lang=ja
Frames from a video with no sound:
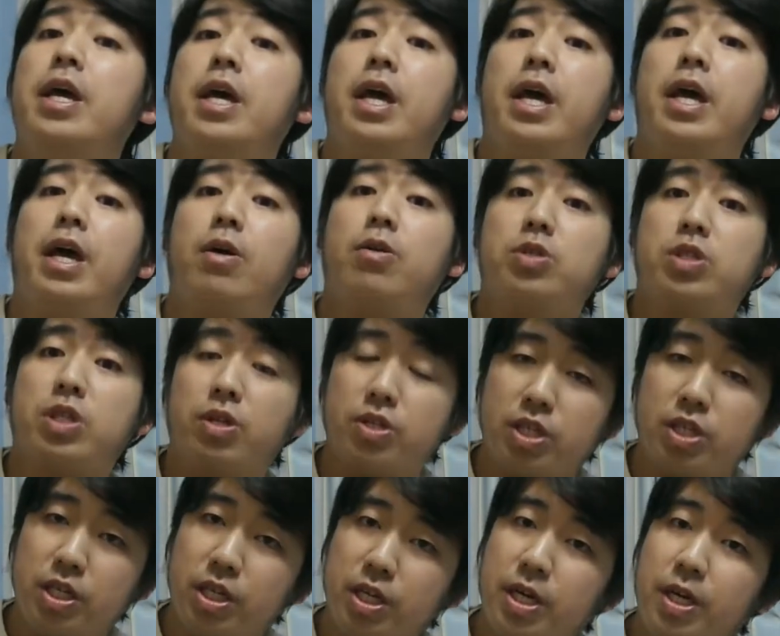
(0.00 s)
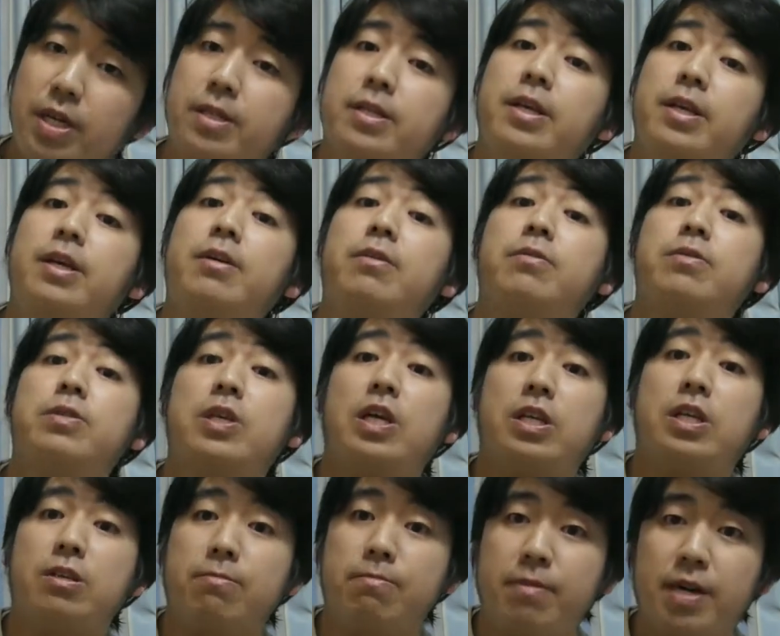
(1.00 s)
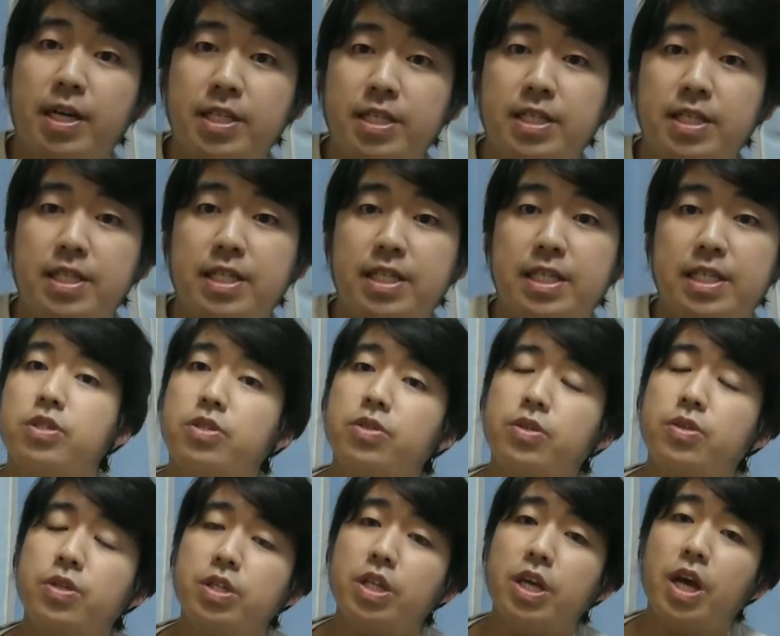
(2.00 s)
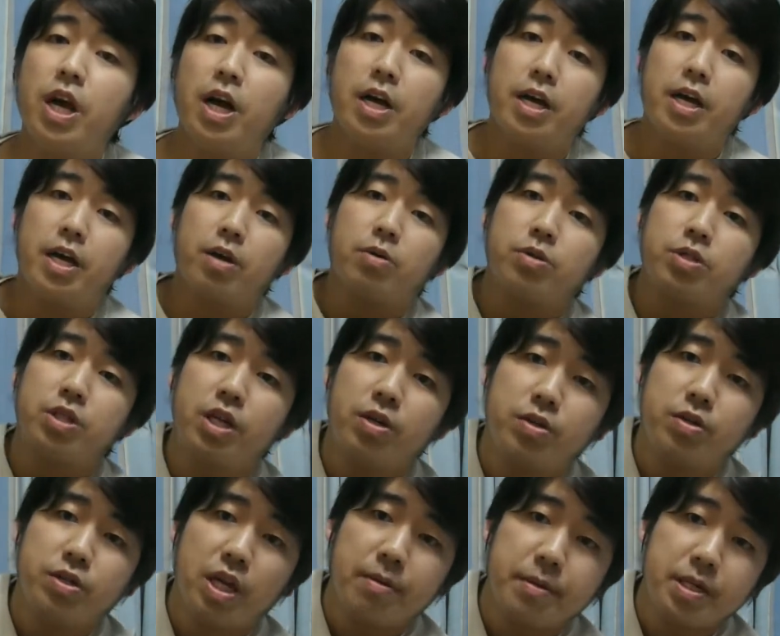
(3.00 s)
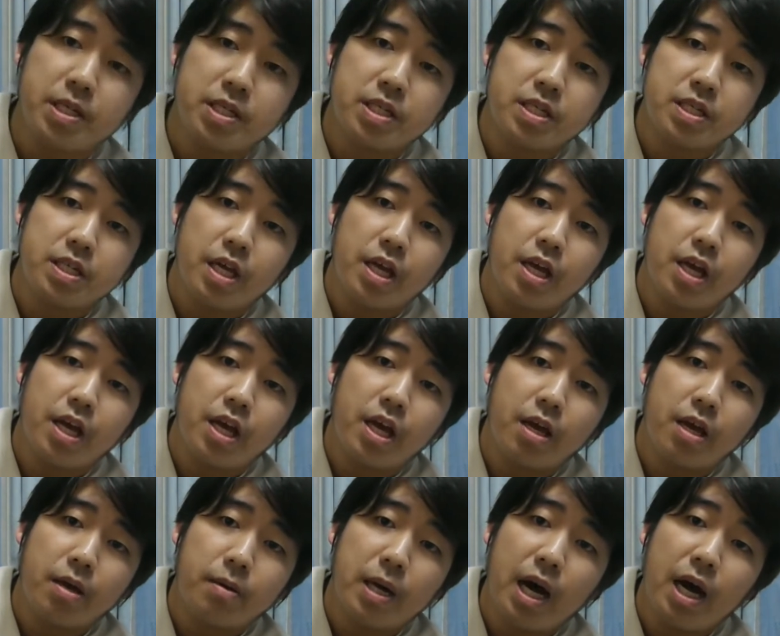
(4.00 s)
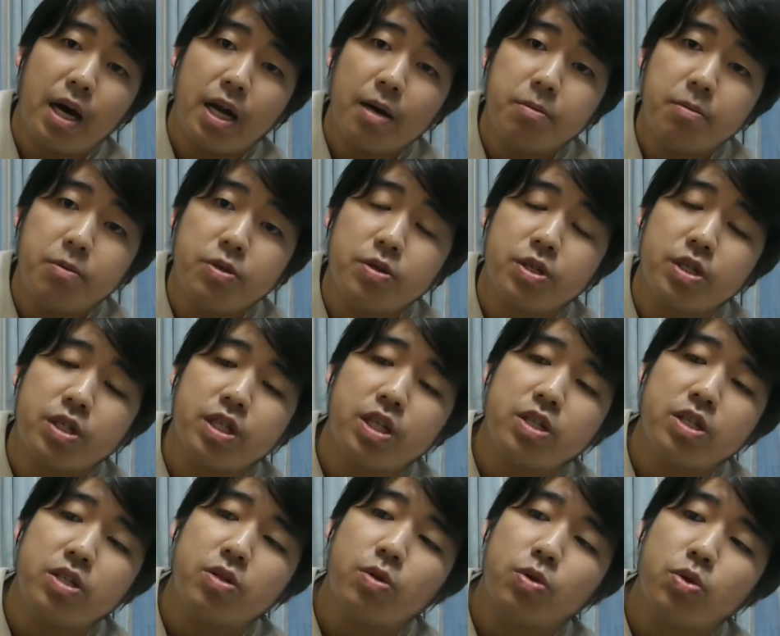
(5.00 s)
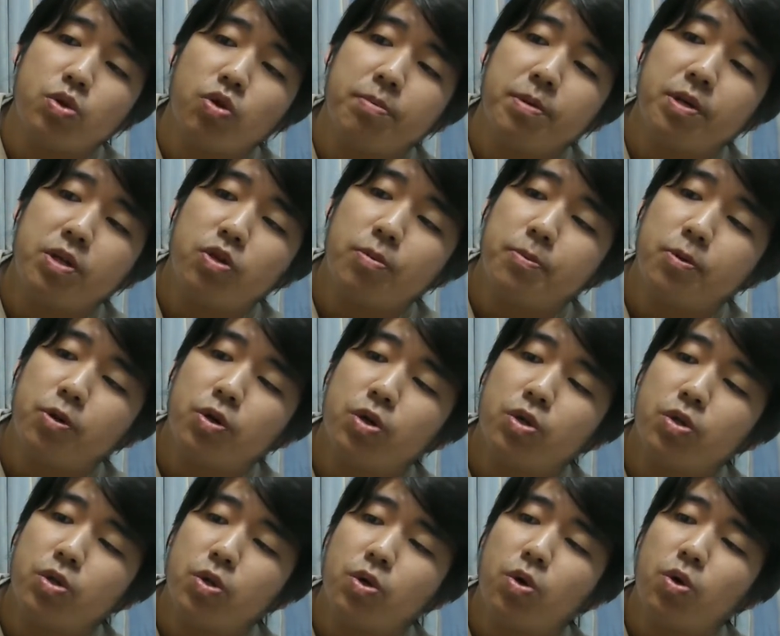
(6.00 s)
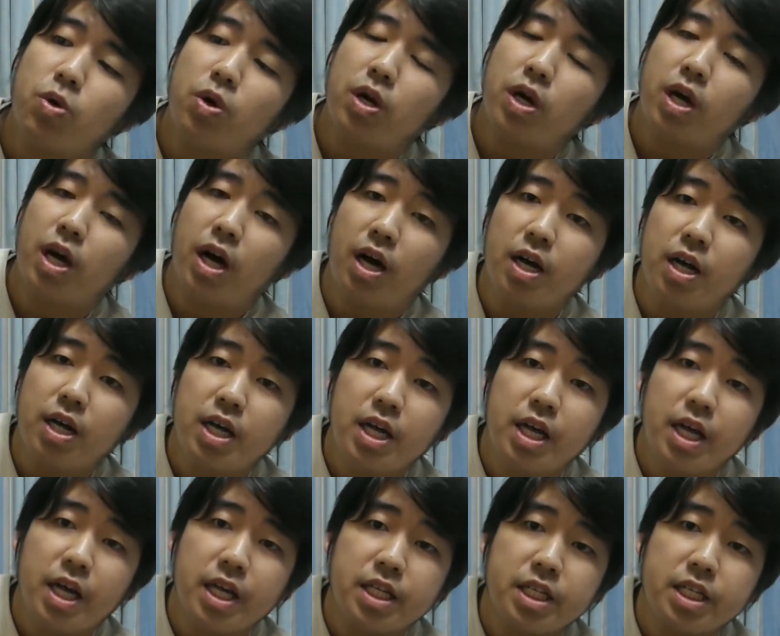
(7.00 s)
えー、こちらの新刊でございます。続いては、えー、こちらでございます。えー、荒ぶる季節の乙女どもよの6巻、えー、